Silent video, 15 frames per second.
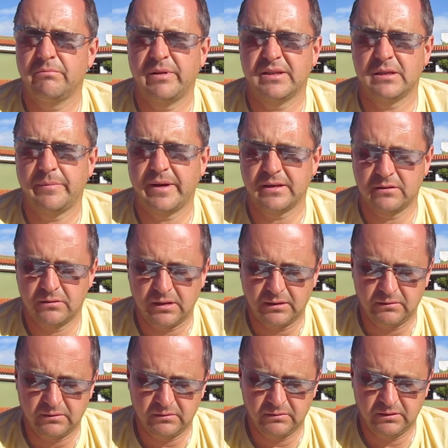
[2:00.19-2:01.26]
e, za bardzo nad
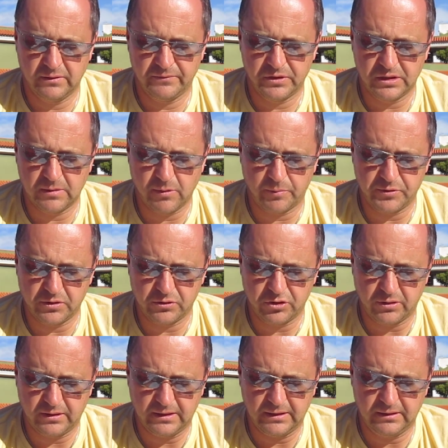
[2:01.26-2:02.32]
e, tym wszystkim
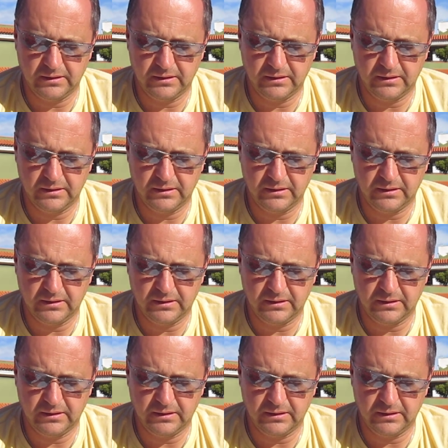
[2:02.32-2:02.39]
obciążone